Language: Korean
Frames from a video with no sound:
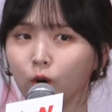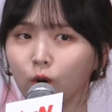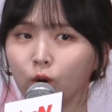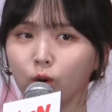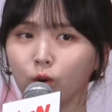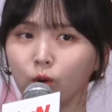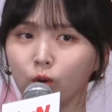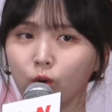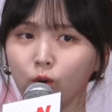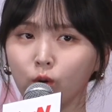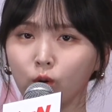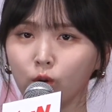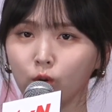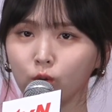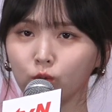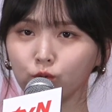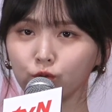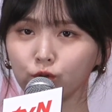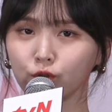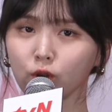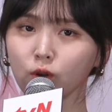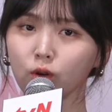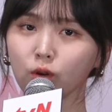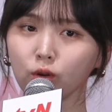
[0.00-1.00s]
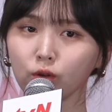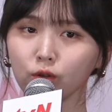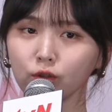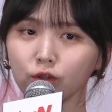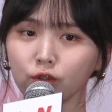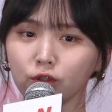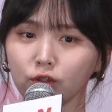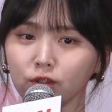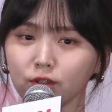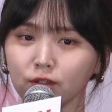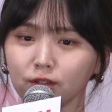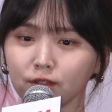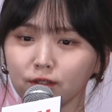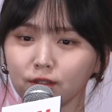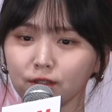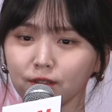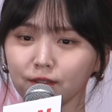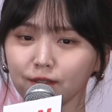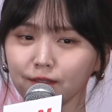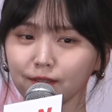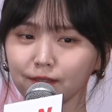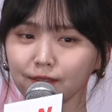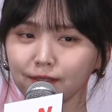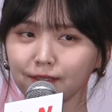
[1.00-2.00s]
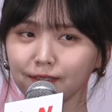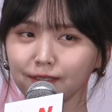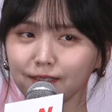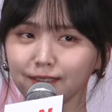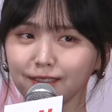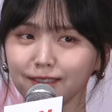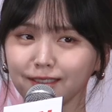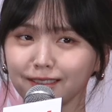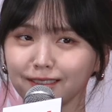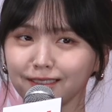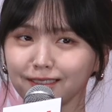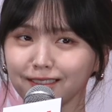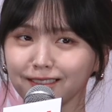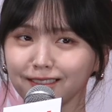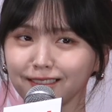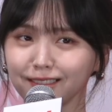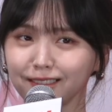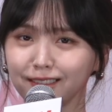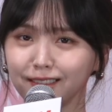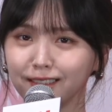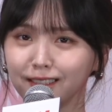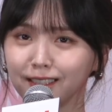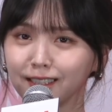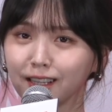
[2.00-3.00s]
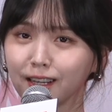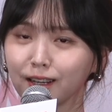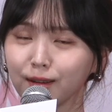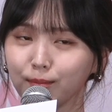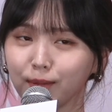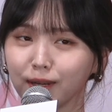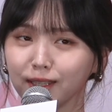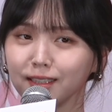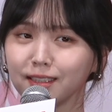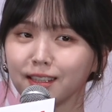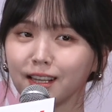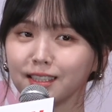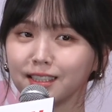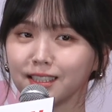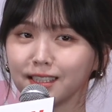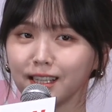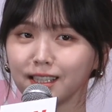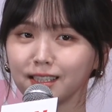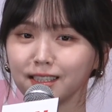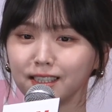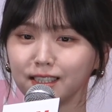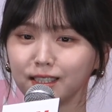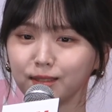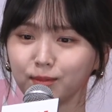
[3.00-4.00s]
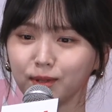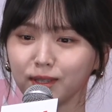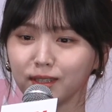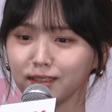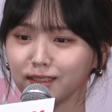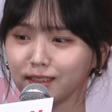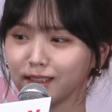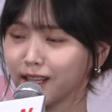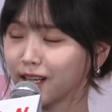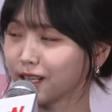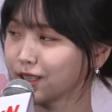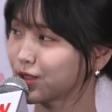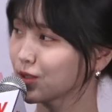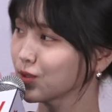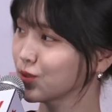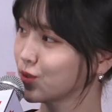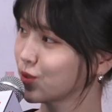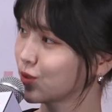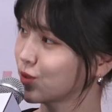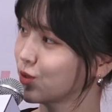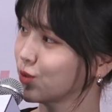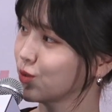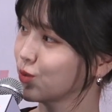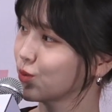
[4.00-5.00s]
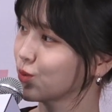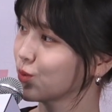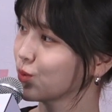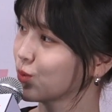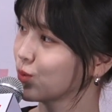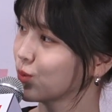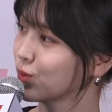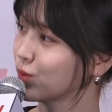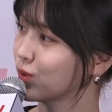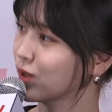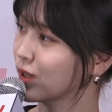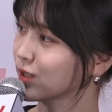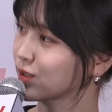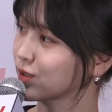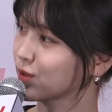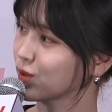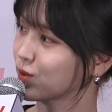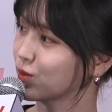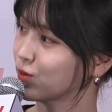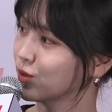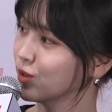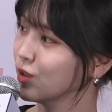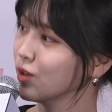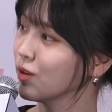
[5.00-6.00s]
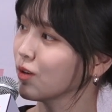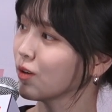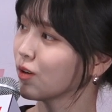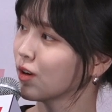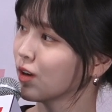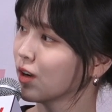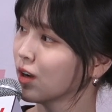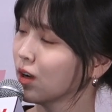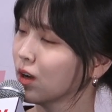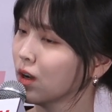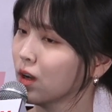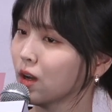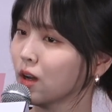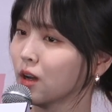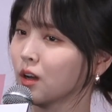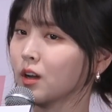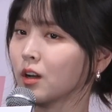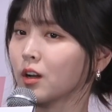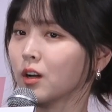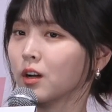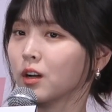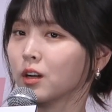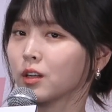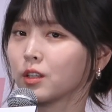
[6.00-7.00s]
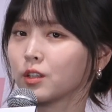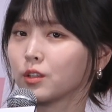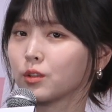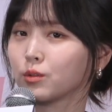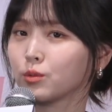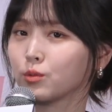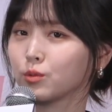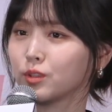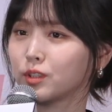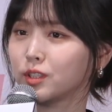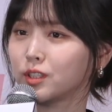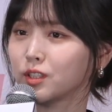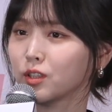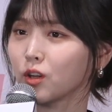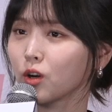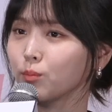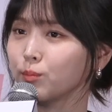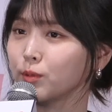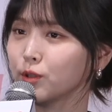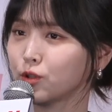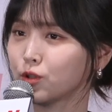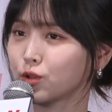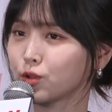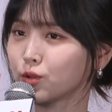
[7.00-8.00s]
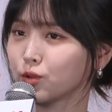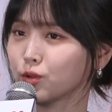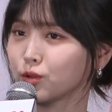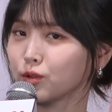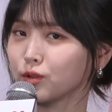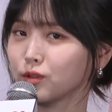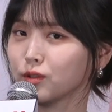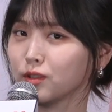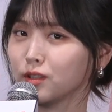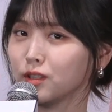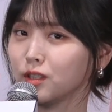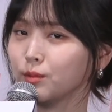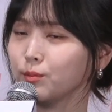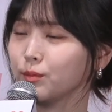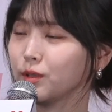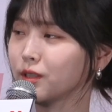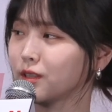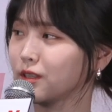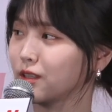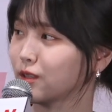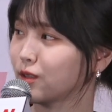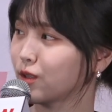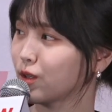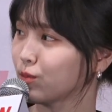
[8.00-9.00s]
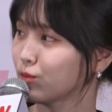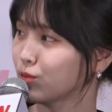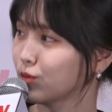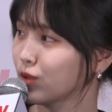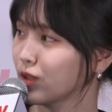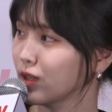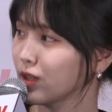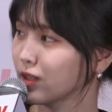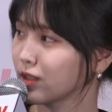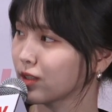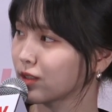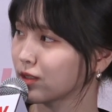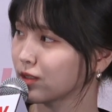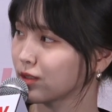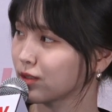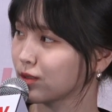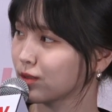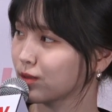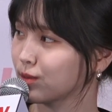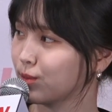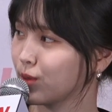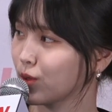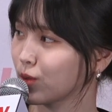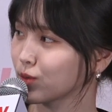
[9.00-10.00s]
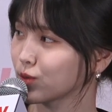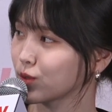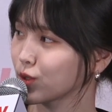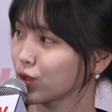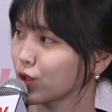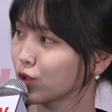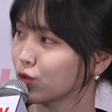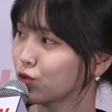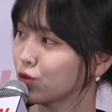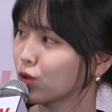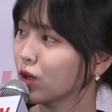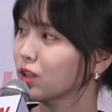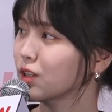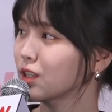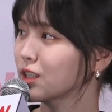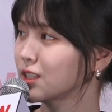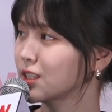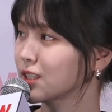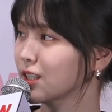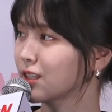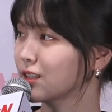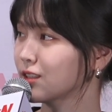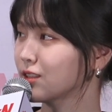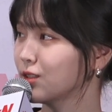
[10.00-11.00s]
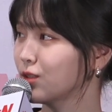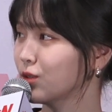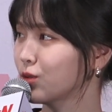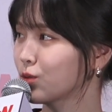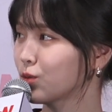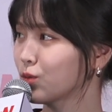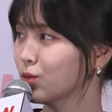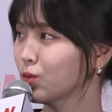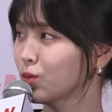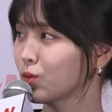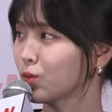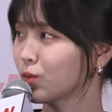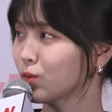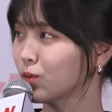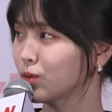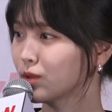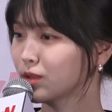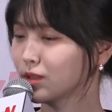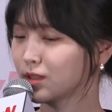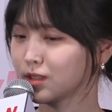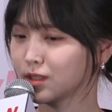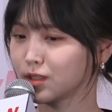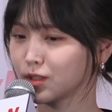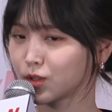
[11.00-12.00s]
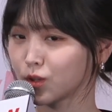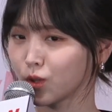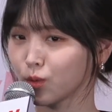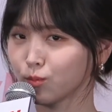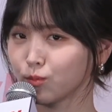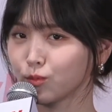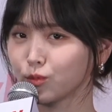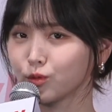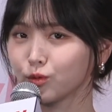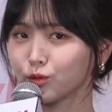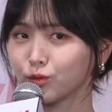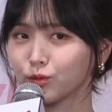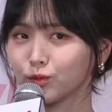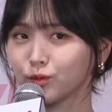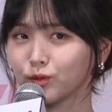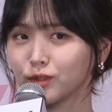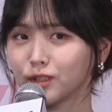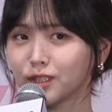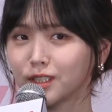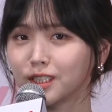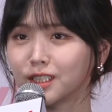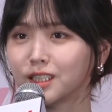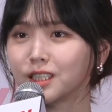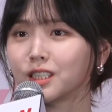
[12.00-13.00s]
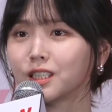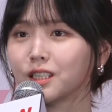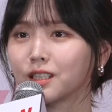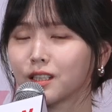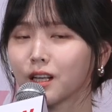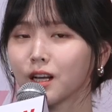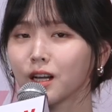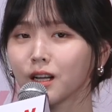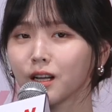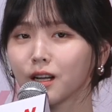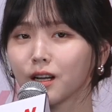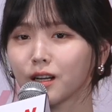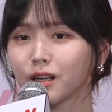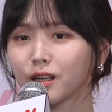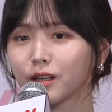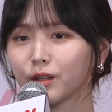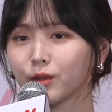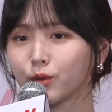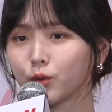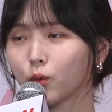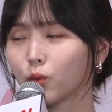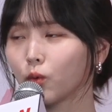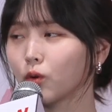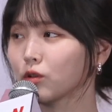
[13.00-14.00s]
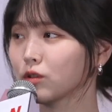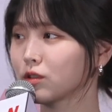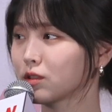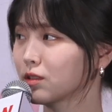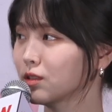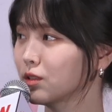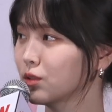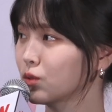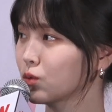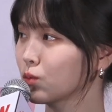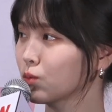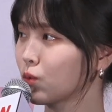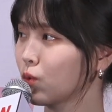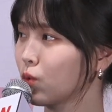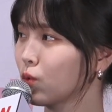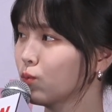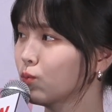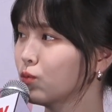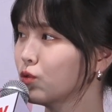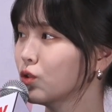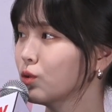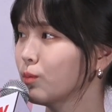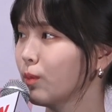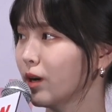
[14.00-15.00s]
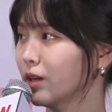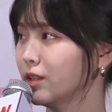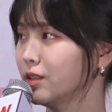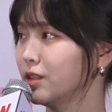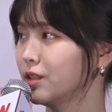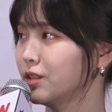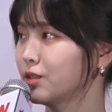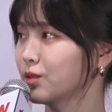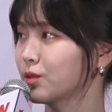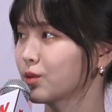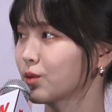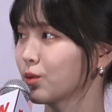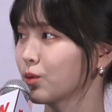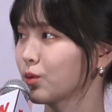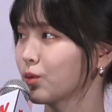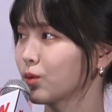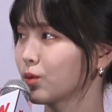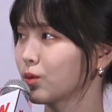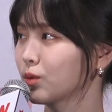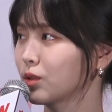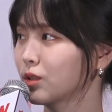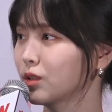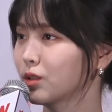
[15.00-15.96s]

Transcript: 어, 우선 그 티가 많이 나진 않지만 액션 스쿨도 갔었고요. 액션 스쿨? 그리고 직업이 주는 힘이 있기 때문에 음. 그 명성에 누가 되지 않으려고 이 전문 지식이나 용어들을 좀 공부를 많이 했어요. 음.